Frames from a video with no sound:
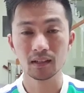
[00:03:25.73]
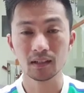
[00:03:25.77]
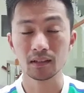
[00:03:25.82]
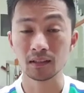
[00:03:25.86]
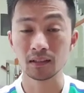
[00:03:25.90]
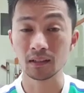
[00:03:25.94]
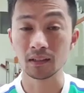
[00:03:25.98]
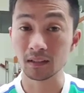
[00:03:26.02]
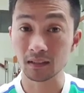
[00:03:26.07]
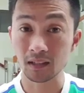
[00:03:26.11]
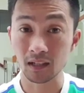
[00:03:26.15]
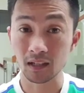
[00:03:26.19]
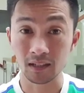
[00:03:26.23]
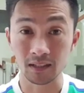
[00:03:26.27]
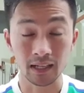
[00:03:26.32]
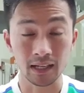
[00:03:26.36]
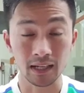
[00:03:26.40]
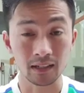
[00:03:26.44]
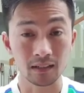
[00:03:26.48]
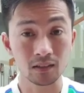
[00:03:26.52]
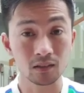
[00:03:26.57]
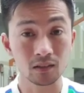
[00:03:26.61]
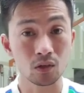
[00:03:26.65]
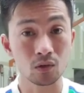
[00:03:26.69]
nhưng thời
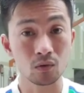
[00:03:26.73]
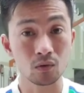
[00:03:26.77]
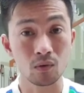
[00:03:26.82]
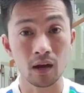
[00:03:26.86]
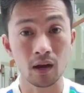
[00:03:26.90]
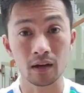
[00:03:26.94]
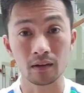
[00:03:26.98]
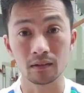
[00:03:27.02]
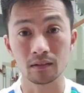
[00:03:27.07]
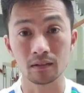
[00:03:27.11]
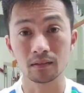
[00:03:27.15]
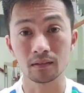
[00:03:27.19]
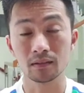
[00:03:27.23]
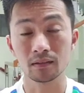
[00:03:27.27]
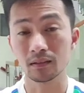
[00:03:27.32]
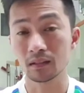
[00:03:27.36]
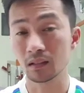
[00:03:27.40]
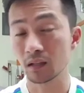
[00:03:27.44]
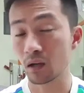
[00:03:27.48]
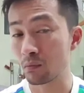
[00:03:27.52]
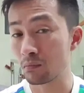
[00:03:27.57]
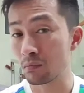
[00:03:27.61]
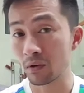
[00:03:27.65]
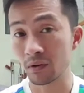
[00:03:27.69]
gian nó trôi qua rồi
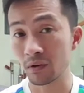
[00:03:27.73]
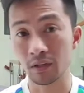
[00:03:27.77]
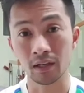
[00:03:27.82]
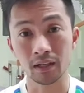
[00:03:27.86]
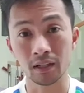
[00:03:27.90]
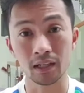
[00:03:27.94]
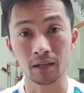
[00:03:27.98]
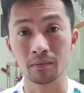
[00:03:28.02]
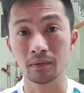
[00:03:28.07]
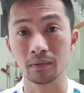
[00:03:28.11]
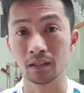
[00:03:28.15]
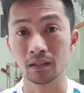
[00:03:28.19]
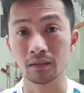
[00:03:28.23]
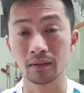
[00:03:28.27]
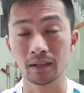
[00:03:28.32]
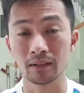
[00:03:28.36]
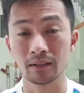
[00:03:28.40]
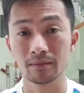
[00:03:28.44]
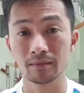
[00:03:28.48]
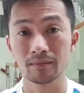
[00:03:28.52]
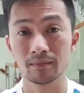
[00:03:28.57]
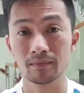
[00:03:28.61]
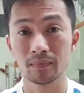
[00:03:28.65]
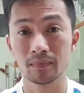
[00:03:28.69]
không bao giờ kiếm được các bạn
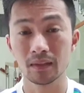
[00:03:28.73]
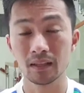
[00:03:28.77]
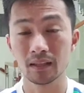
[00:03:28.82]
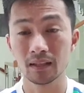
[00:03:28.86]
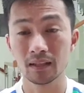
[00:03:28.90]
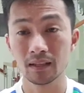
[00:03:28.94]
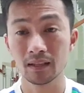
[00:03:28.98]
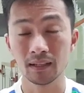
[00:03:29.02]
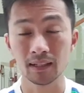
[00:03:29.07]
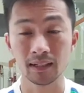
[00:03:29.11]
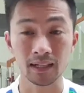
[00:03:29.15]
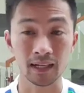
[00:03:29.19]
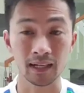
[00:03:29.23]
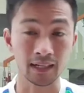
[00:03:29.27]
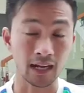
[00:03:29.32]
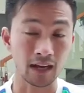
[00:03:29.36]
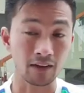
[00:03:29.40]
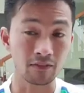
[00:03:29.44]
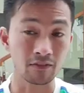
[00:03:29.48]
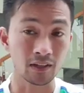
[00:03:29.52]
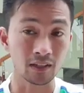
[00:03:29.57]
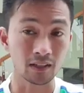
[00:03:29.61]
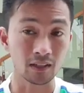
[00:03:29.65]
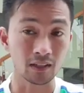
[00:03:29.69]
ngay
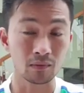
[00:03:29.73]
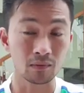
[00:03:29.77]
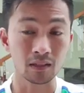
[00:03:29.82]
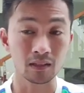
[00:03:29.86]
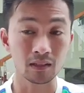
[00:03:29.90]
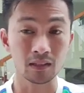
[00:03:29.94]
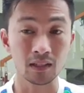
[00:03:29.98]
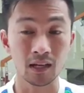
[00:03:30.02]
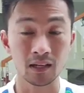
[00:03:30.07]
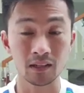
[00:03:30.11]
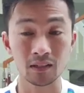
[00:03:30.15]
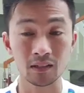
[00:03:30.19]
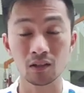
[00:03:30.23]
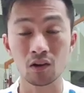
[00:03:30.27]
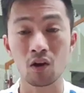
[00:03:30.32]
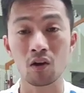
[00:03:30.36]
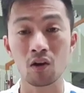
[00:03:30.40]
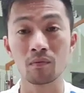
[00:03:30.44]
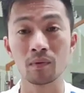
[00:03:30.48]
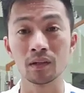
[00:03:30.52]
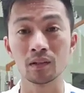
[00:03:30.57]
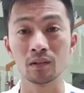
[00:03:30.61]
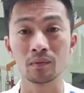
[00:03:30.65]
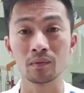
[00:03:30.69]
cả việc giống như chơi với
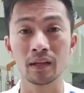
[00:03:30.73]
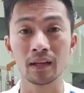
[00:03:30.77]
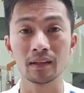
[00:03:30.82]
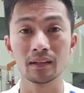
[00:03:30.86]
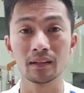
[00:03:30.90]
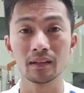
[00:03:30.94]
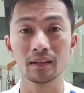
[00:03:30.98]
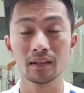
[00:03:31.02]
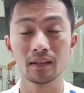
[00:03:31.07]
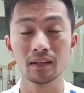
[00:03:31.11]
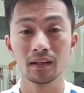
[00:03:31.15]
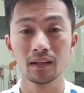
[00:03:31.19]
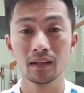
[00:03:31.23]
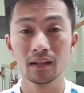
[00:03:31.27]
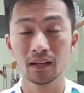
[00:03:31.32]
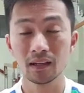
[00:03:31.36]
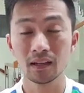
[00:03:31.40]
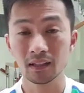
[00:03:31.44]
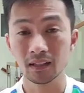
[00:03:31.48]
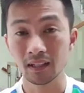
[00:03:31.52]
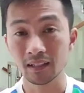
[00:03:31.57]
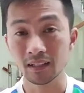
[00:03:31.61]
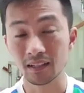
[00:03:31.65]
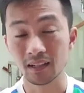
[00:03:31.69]
con mình cũng vậy
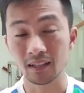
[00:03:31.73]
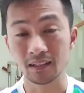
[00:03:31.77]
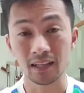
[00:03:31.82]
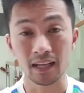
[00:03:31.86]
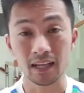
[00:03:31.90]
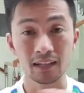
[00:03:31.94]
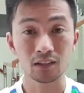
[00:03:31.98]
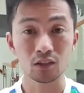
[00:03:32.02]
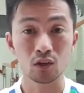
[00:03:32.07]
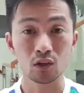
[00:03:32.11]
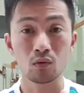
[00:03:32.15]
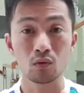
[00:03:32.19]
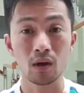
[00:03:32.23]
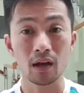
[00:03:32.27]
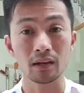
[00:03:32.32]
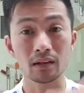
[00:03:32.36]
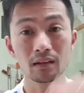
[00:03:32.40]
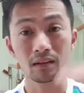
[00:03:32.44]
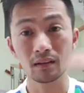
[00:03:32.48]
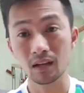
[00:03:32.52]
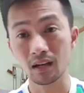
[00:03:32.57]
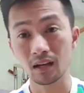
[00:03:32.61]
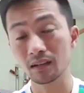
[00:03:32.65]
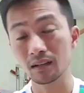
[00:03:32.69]
khi thời gian trôi qua
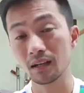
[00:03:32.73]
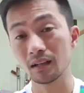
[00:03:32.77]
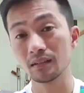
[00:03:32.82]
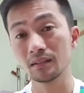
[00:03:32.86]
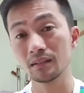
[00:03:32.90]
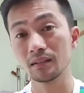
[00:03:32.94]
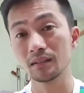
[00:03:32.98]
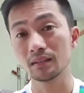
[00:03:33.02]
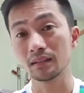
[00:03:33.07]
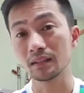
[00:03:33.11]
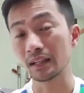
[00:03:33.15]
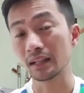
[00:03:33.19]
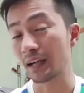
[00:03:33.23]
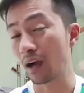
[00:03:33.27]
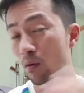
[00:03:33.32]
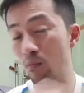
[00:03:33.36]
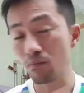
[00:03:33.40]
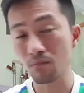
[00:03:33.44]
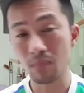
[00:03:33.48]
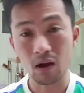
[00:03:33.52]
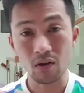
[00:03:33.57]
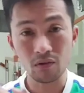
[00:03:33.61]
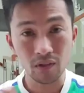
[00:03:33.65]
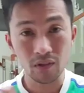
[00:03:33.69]
nó lớn lên thì
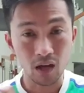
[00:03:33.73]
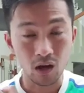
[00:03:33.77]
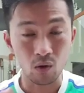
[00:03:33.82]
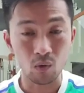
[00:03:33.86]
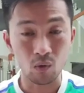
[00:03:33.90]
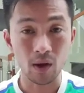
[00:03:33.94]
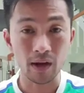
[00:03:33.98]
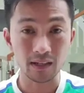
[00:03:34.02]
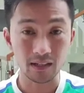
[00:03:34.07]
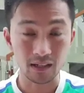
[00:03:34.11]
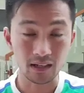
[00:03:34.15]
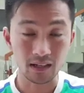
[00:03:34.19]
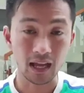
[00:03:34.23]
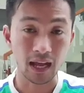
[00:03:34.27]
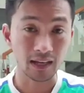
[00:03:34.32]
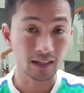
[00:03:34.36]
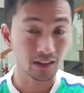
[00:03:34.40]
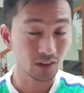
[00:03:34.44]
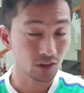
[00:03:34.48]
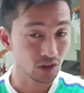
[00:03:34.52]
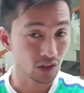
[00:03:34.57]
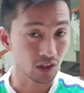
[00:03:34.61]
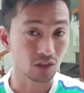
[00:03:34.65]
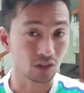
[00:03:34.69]
không bao giờ quay trở
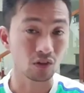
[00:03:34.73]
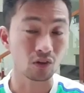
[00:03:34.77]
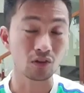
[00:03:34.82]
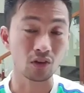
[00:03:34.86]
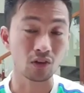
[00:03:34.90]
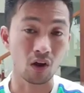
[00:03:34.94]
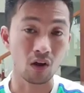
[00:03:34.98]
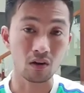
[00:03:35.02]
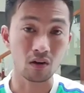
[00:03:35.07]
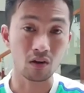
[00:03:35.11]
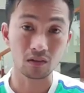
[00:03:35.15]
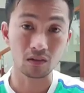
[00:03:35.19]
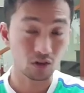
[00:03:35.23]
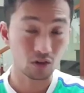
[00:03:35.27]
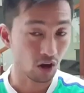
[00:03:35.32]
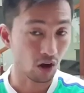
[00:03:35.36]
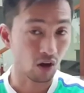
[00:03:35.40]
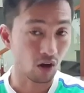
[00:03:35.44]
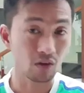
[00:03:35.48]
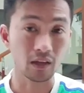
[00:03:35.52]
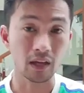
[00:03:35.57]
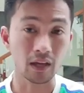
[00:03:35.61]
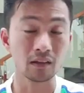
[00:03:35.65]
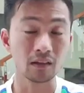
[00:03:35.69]
lại cái chuyện nhỏ nhỏ nó
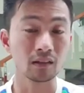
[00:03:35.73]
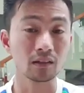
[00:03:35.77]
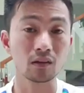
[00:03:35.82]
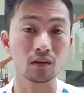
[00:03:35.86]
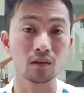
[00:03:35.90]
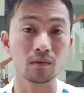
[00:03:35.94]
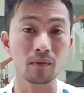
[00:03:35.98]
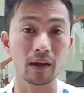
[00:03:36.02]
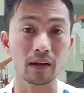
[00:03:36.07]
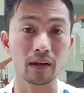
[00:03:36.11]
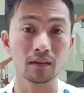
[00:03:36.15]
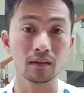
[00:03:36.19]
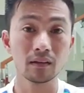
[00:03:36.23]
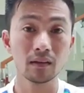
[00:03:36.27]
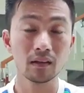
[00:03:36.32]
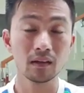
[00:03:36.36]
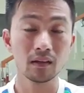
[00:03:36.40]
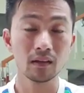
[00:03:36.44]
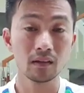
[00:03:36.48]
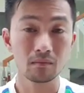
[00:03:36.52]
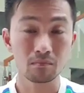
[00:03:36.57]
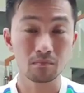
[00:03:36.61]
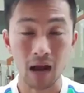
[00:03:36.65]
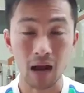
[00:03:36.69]
nhỏ vậy được đâu các bạn
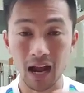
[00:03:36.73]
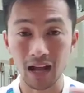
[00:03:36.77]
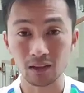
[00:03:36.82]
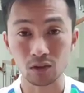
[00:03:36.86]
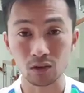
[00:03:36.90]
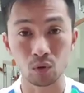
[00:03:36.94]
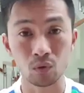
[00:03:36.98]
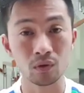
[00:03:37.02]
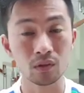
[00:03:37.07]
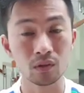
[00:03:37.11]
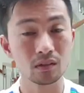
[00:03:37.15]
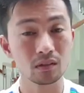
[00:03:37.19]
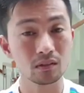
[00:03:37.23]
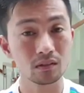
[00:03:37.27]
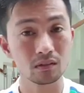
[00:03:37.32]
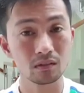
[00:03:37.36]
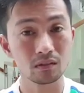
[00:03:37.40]
3 tuổi